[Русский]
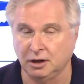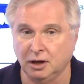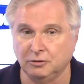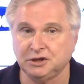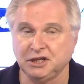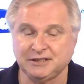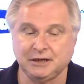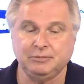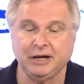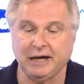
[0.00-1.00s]
Вот если
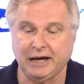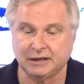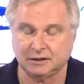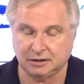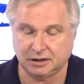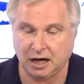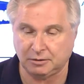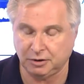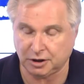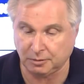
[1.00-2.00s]
бы это так
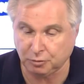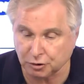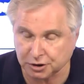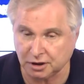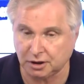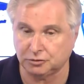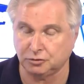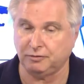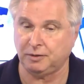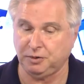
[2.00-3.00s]
бы работало, то,
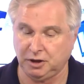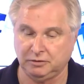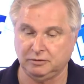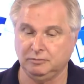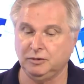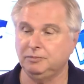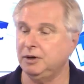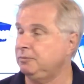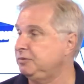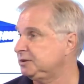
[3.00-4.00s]
во-первых, мы бы
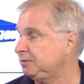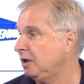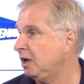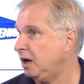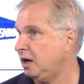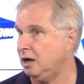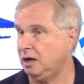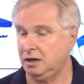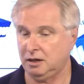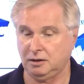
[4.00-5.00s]
обеспечили
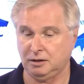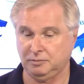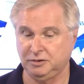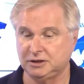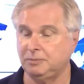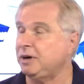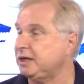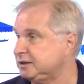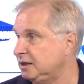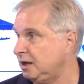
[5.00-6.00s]
а,
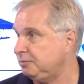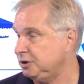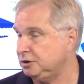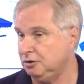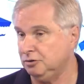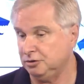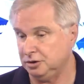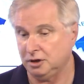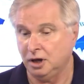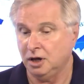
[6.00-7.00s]
обезопасили
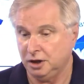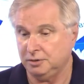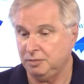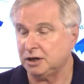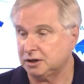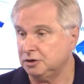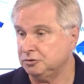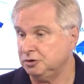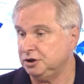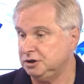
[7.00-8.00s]
определенных ребят,
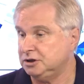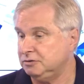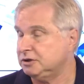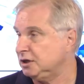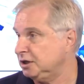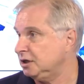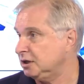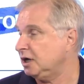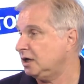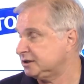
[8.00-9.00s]
которые действительно
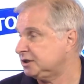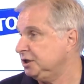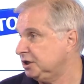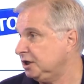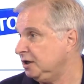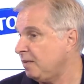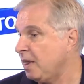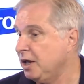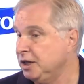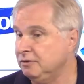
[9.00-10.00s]
на стыке,
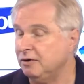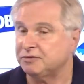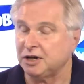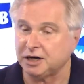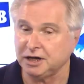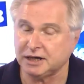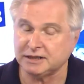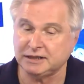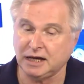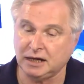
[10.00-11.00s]
и во-вторых,
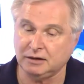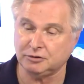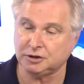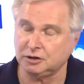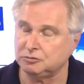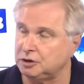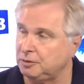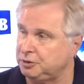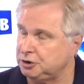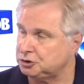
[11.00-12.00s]
сняли вот эту
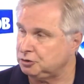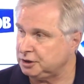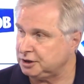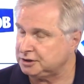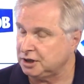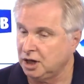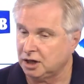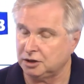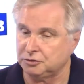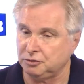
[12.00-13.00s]
напряженность,
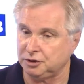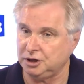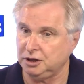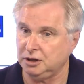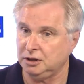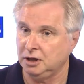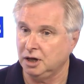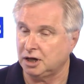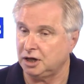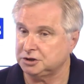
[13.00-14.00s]
которая
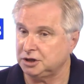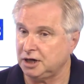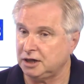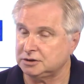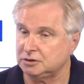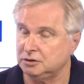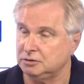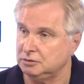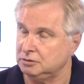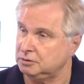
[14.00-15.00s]
каждый раз
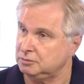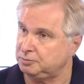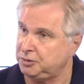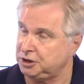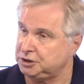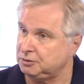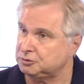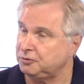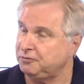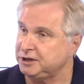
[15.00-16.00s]
перед тем,
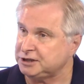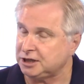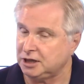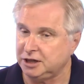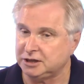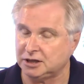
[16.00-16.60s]
чтобы выстрелить,